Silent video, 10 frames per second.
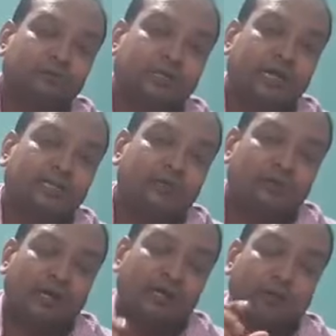দেখা দিল
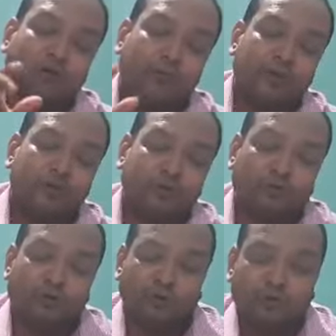নানা রকমের ছোট
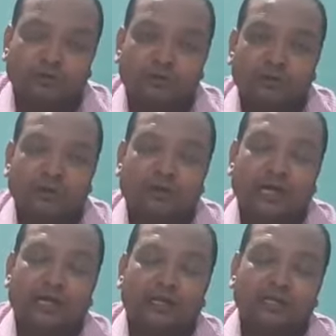বড় লাল